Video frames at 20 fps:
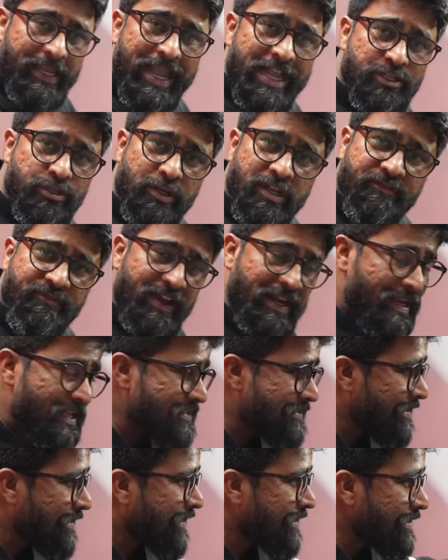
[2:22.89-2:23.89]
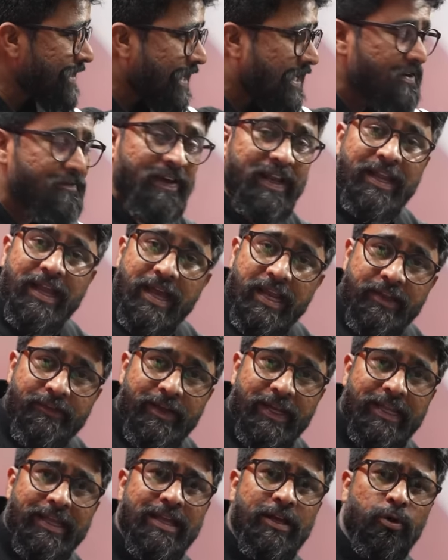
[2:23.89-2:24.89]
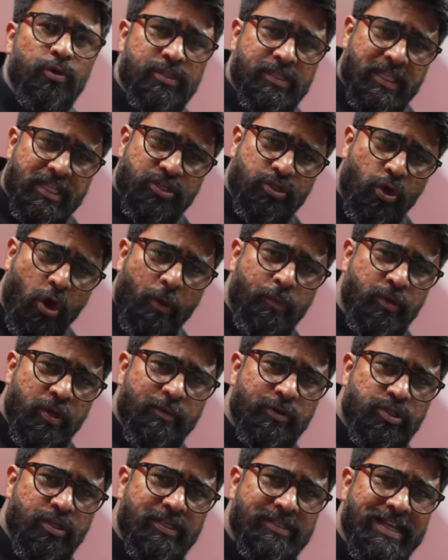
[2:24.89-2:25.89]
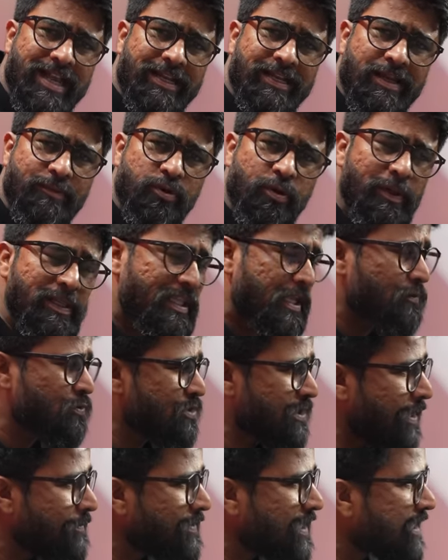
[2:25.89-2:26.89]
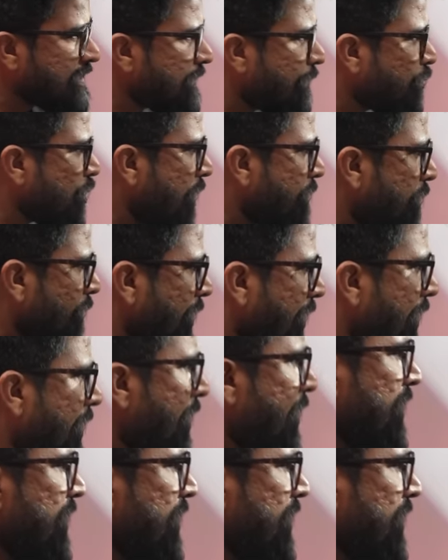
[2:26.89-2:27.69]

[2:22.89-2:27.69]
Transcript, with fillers: एक्चुअली ये फाइनलाइज नहीं है कि यही वाले आने वाले हैं हो सकता है स्कॉर्पियो में जो एक्जैक्टली हमको मिलते हैं वो सेम टायर्स आपको यहाँ पे मिले